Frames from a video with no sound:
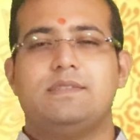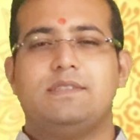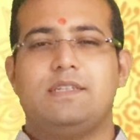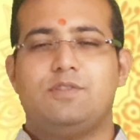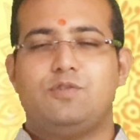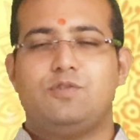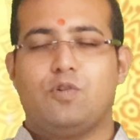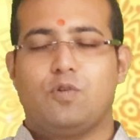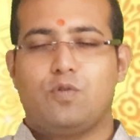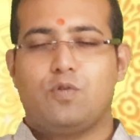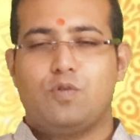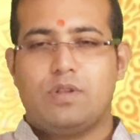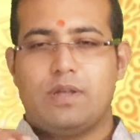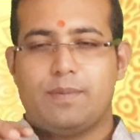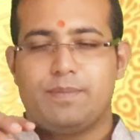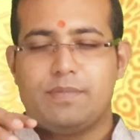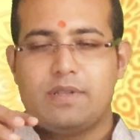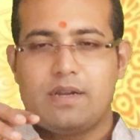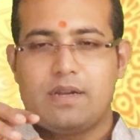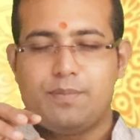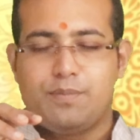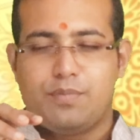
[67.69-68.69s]
যে যখন
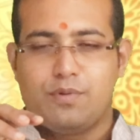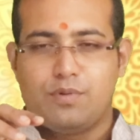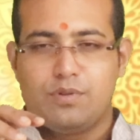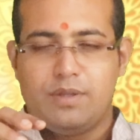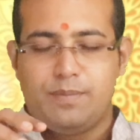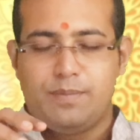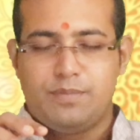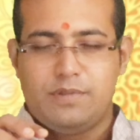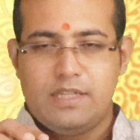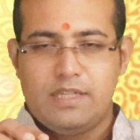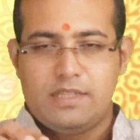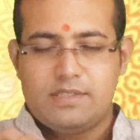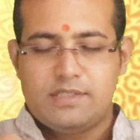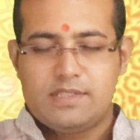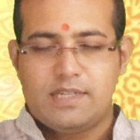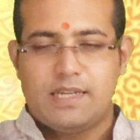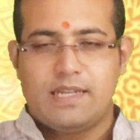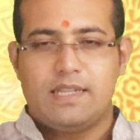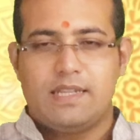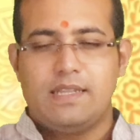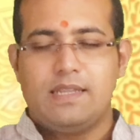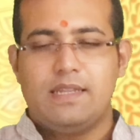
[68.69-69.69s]
আপনারা প্রদীপ
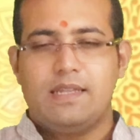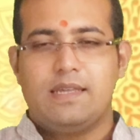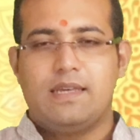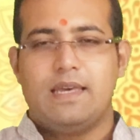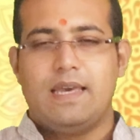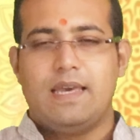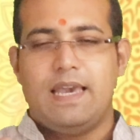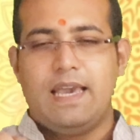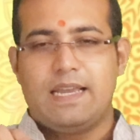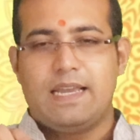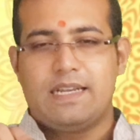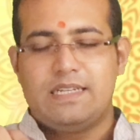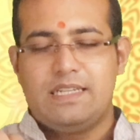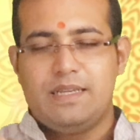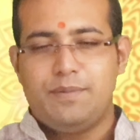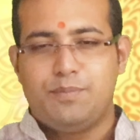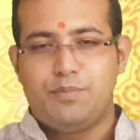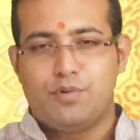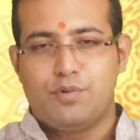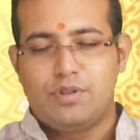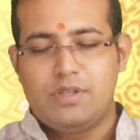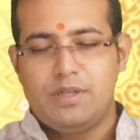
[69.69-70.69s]
দিচ্ছেন একটি
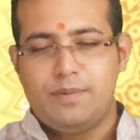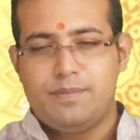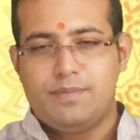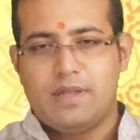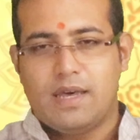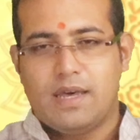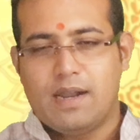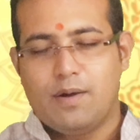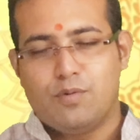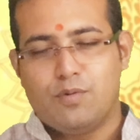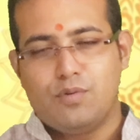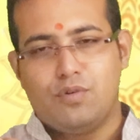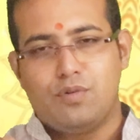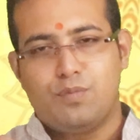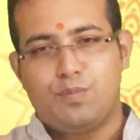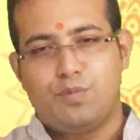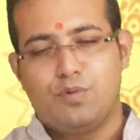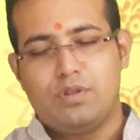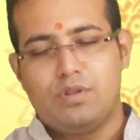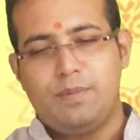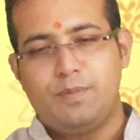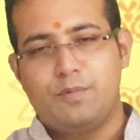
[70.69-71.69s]
প্রদীপ দ্বারা অন্য
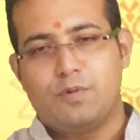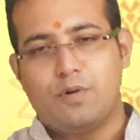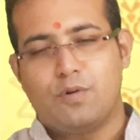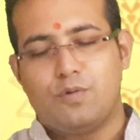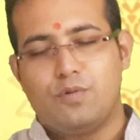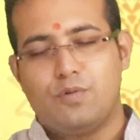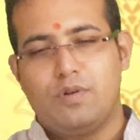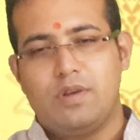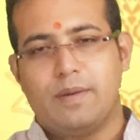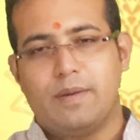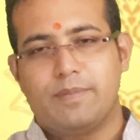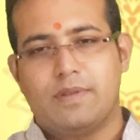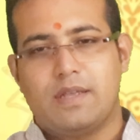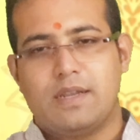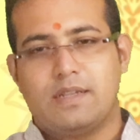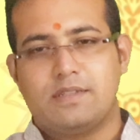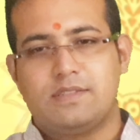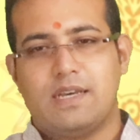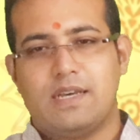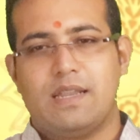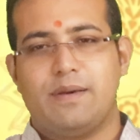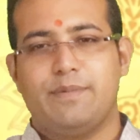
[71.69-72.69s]
প্রদীপ কখনোই
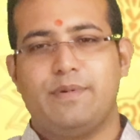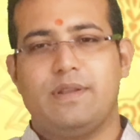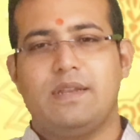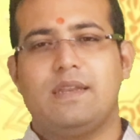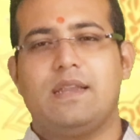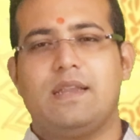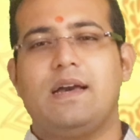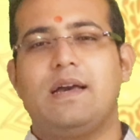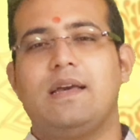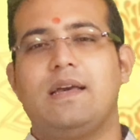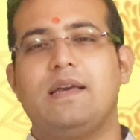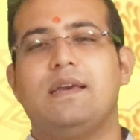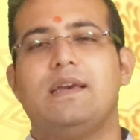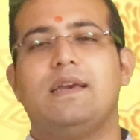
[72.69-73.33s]
আপনারা জ্বালাবেন না